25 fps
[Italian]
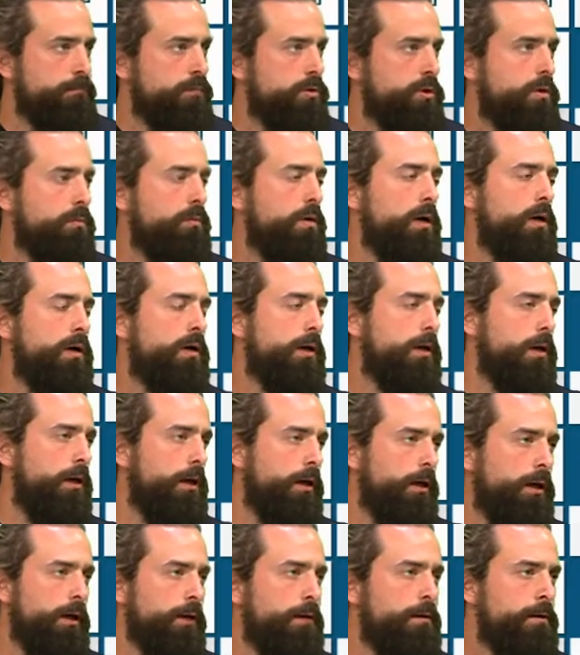c'è certo.
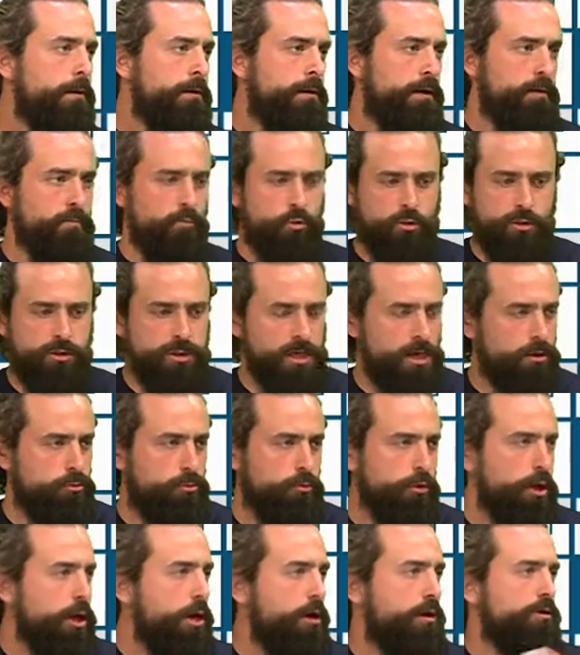qualche rimborsato,
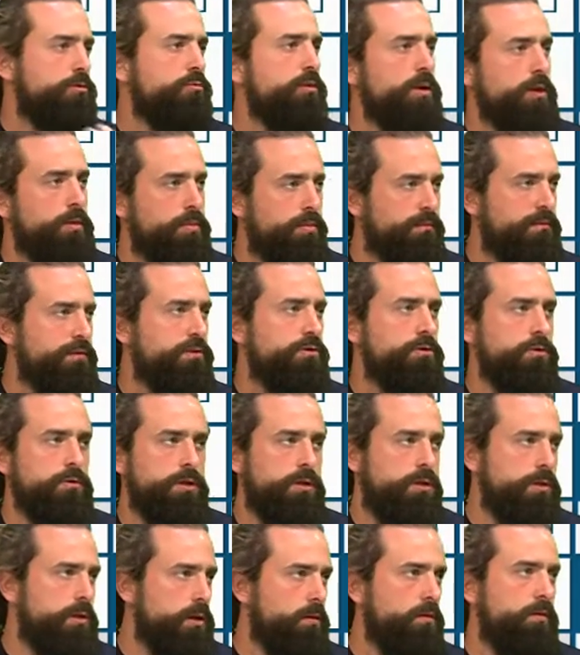non è una squadra
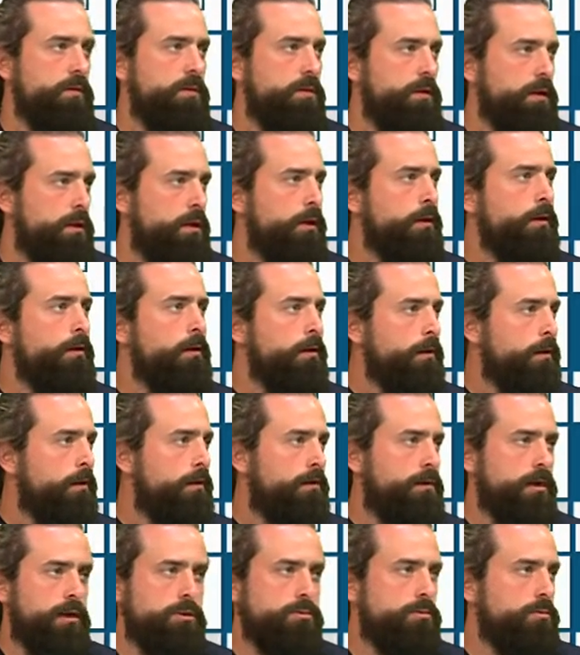professionista, quindi
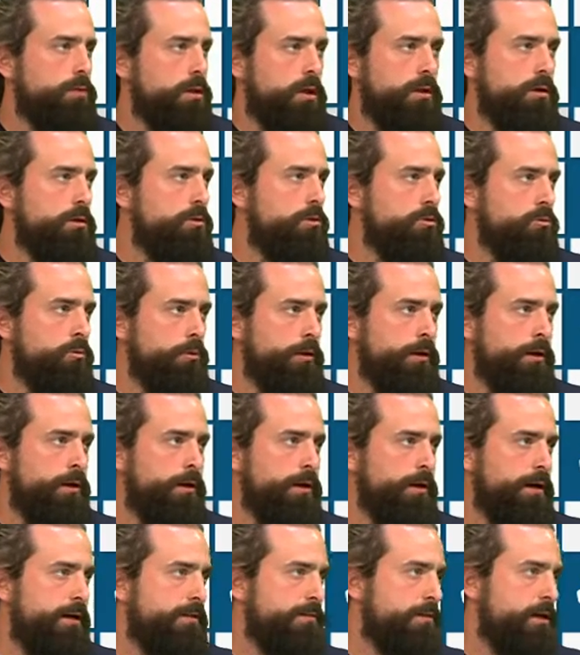il tasso di
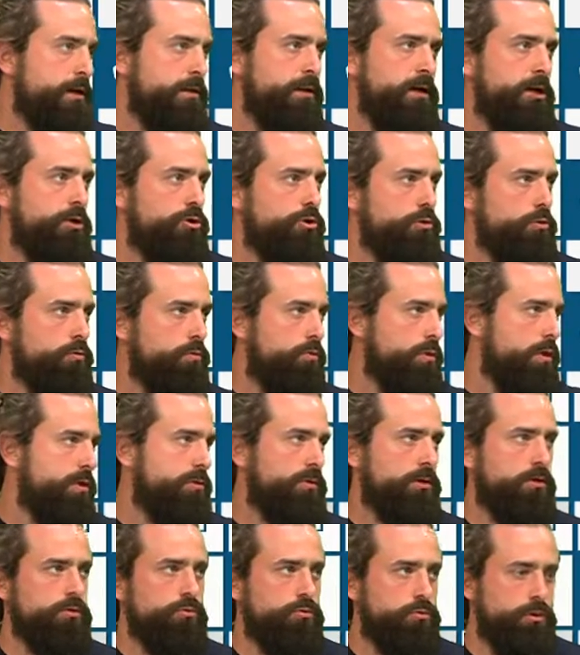adesione è strategico in una
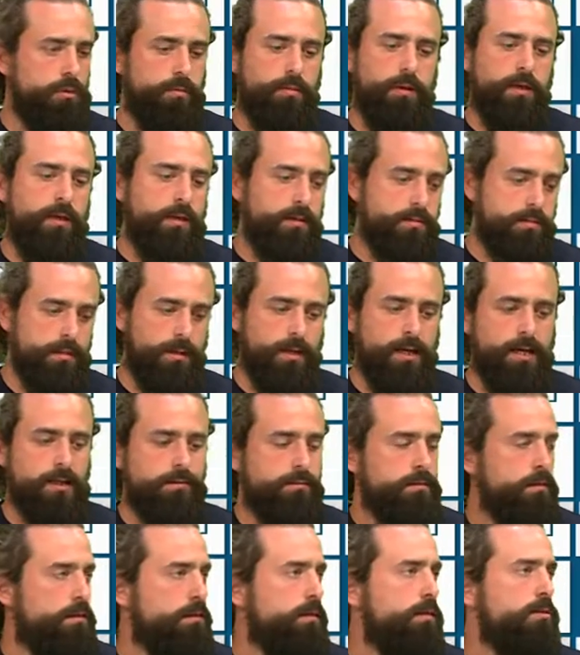stagione, perché se i
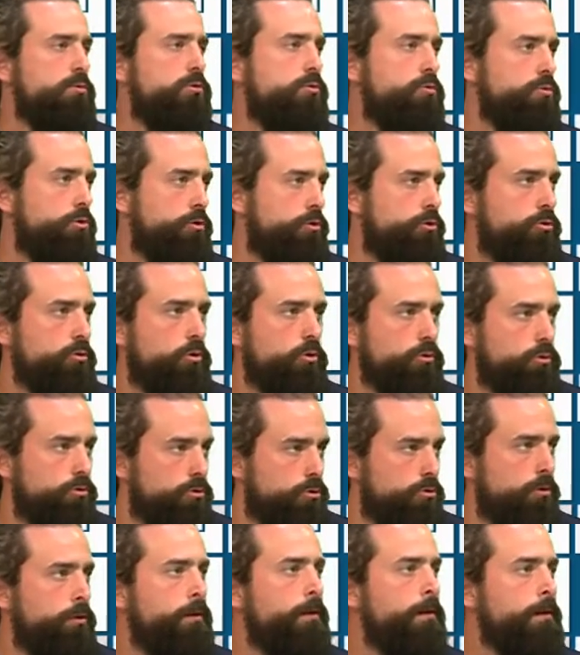ragazzi aderiscono in
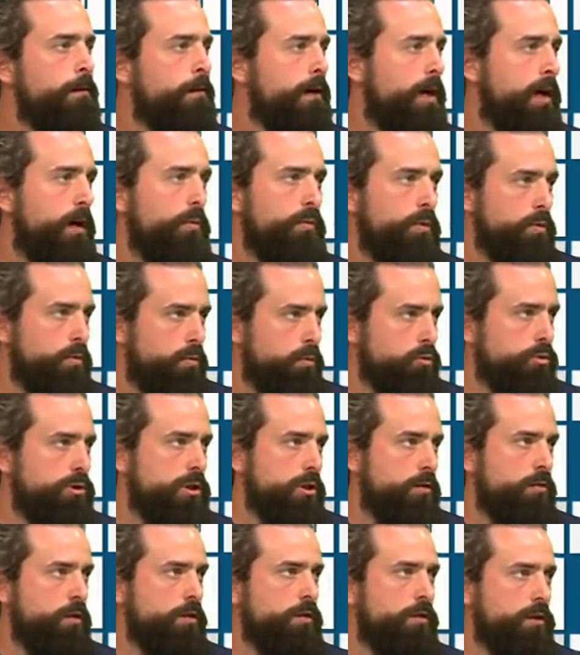toto alla
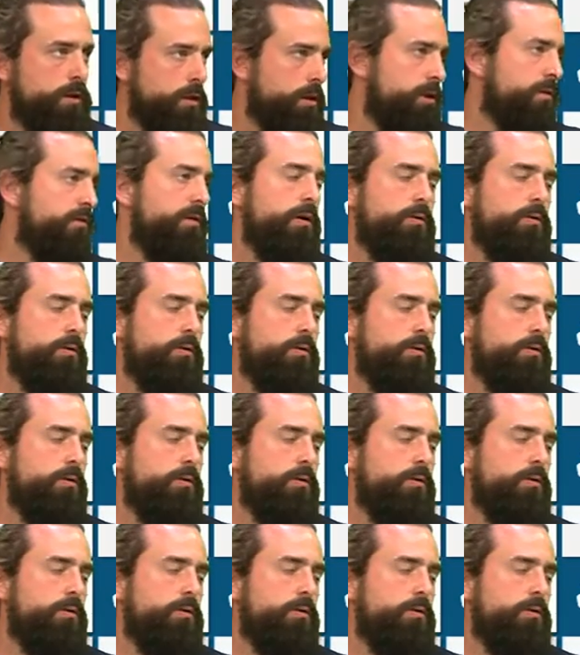proposta quantitativa e